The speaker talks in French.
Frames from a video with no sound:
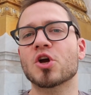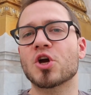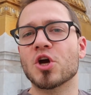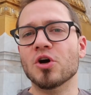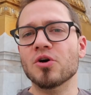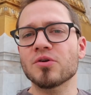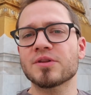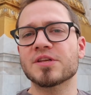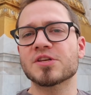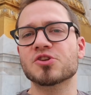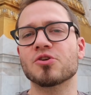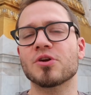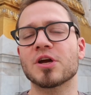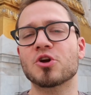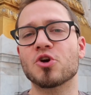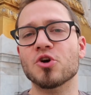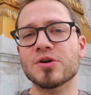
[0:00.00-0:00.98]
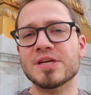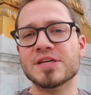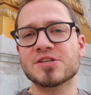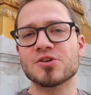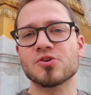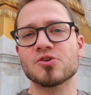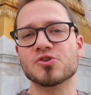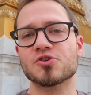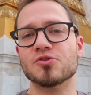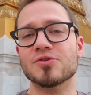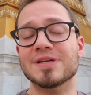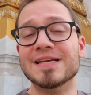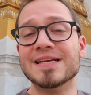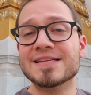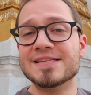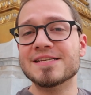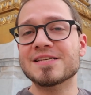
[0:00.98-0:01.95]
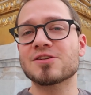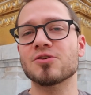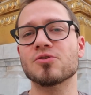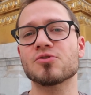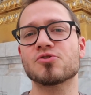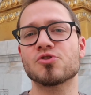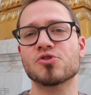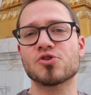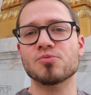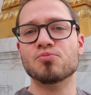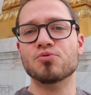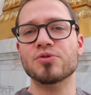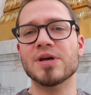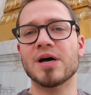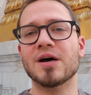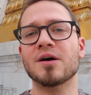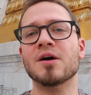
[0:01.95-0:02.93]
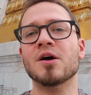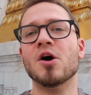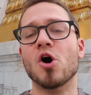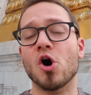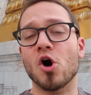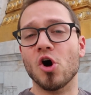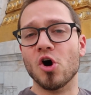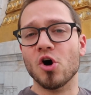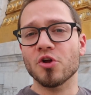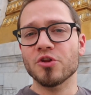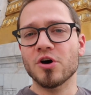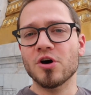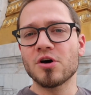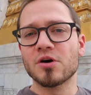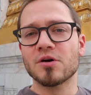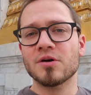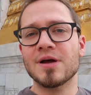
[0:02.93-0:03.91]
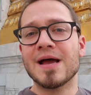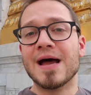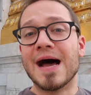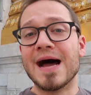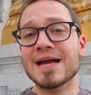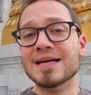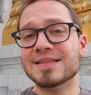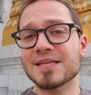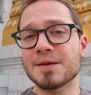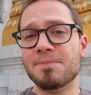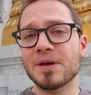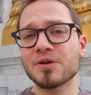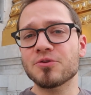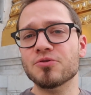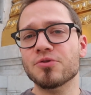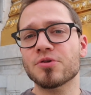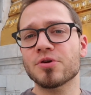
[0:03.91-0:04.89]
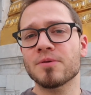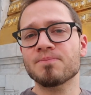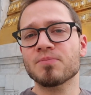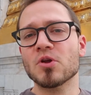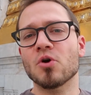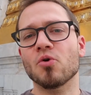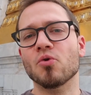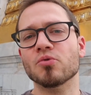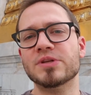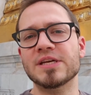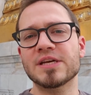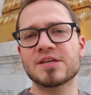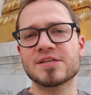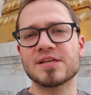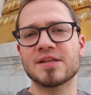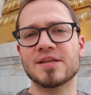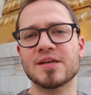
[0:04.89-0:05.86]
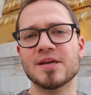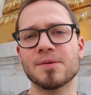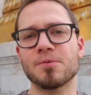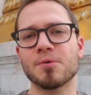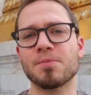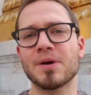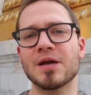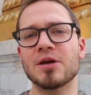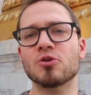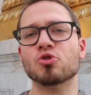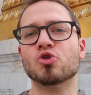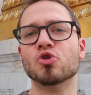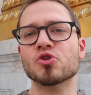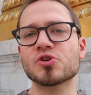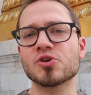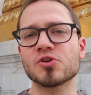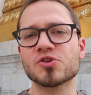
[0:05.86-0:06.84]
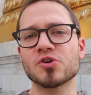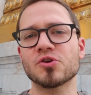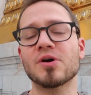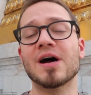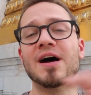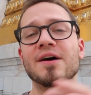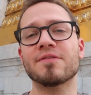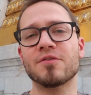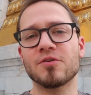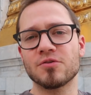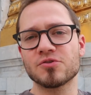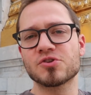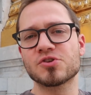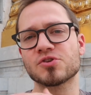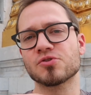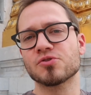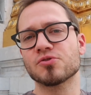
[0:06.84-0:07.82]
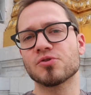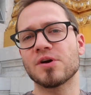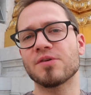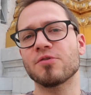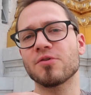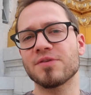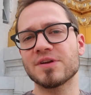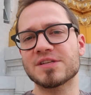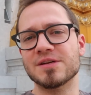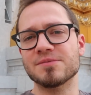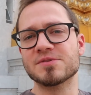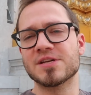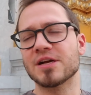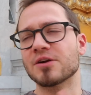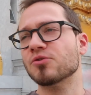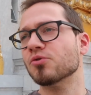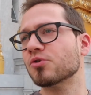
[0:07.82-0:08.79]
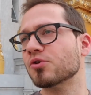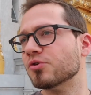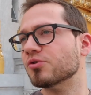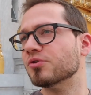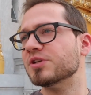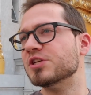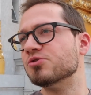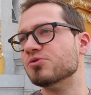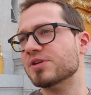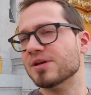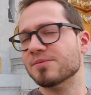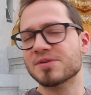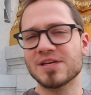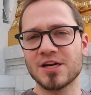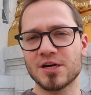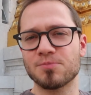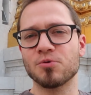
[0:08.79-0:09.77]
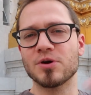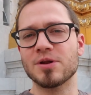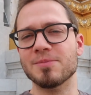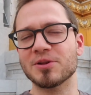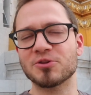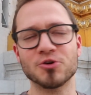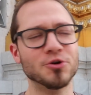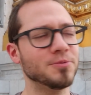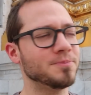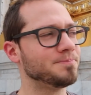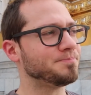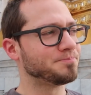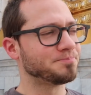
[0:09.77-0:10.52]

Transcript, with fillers: Quand est-ce que la connaissance de l'existence de ce Bouddha en or a été perdue On dit que c'était à peu près 200 ans avant, avant le 20e siècle, donc 18e euh, siècle pour les matheux.